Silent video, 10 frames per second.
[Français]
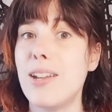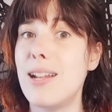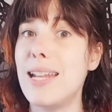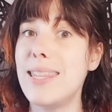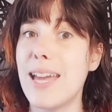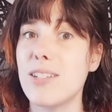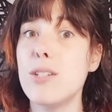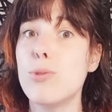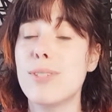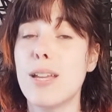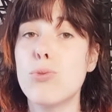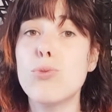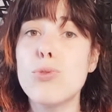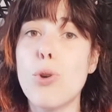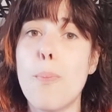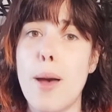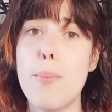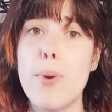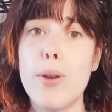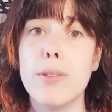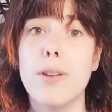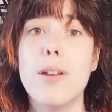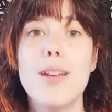l'énergie ne sera toujours pas bonne.